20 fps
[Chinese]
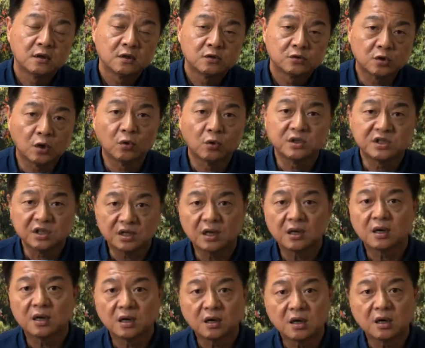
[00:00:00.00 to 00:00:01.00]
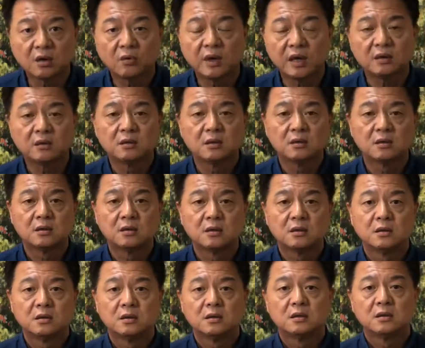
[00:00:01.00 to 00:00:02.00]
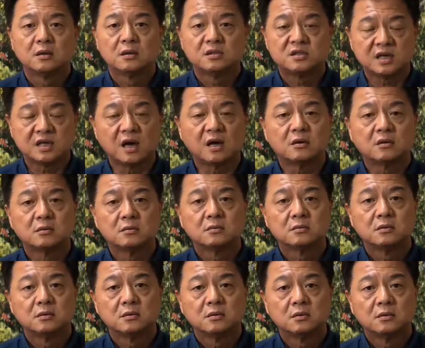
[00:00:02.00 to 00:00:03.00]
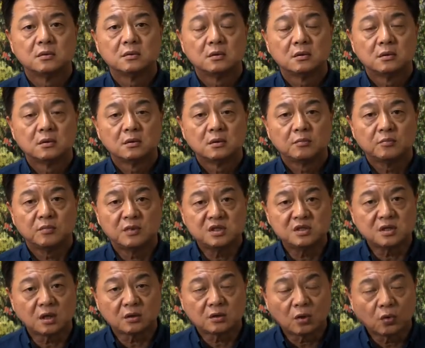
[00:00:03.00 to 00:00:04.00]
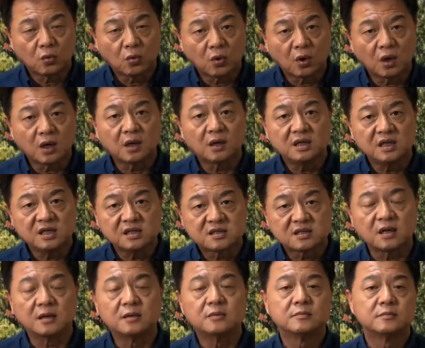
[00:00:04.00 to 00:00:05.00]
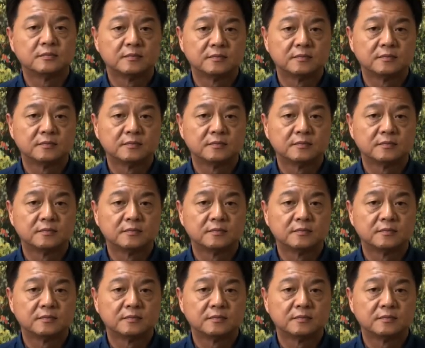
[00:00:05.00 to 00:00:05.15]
所以我今天跟各位讲。民进党通过了一审，